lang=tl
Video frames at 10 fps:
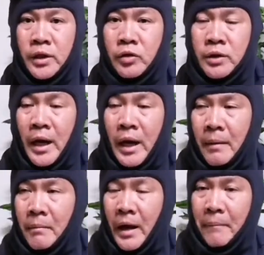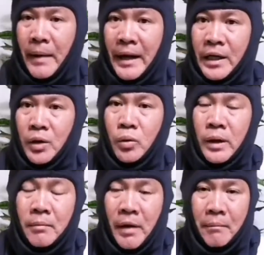dito sa mga
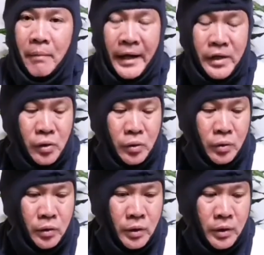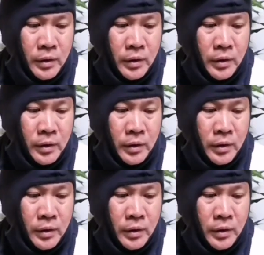palikuran, mga banyo,